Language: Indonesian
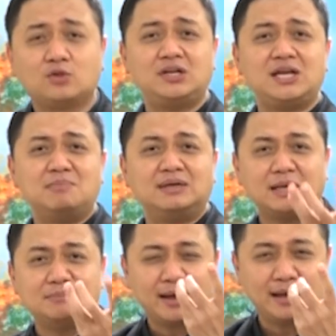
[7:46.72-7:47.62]
waktu dia
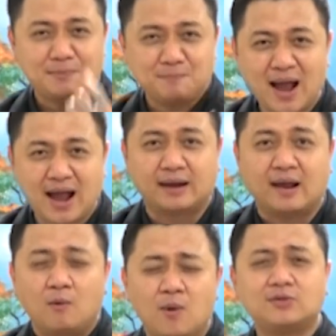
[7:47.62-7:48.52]
menerima
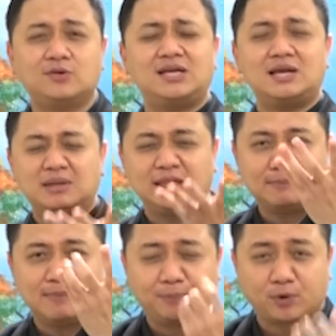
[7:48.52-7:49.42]
kelimpahan, waktu dia
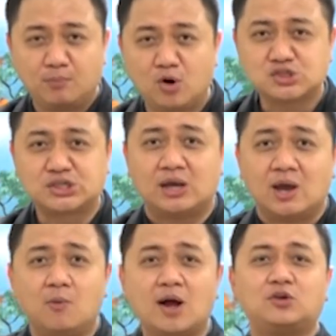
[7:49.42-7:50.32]
menerima promosi,
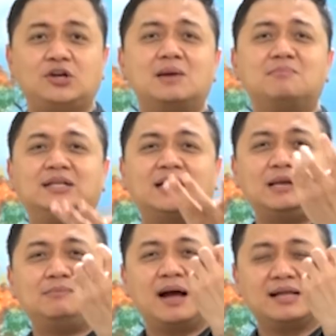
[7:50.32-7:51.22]
waktu dia
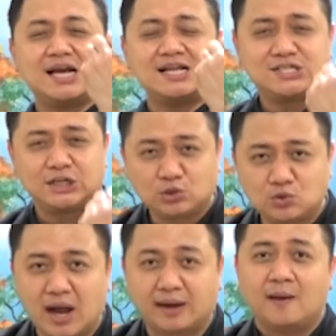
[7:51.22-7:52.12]
menerima janji
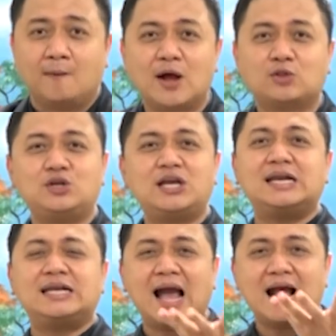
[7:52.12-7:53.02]
Tuhan, waktu
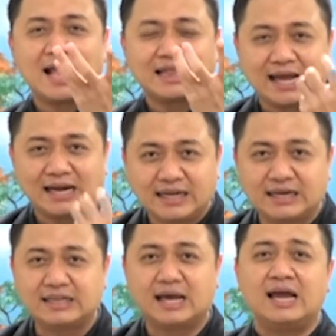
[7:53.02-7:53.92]
dia diangkat
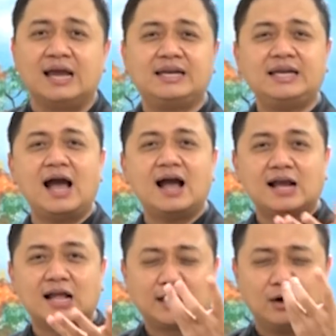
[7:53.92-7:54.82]
karirnya,
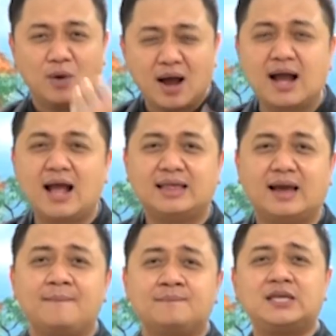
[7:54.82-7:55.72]
diangkat
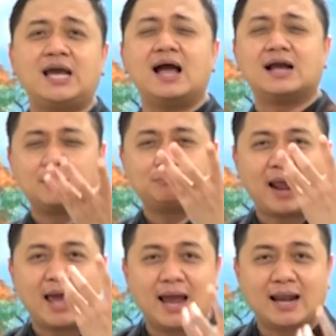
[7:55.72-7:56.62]
keuangannya, diangkat
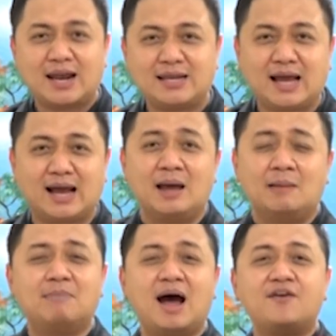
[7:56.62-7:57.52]
pelayanannya.
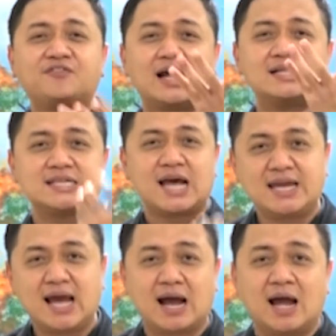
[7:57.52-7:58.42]
Maafkan
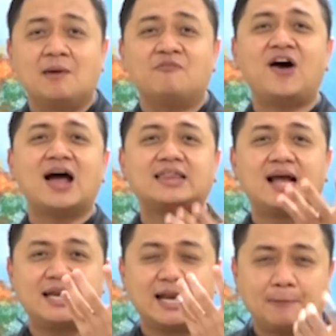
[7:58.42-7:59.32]
saya,
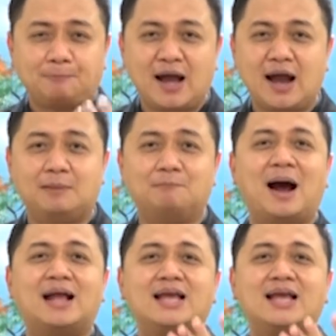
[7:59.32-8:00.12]
fakta di lapangan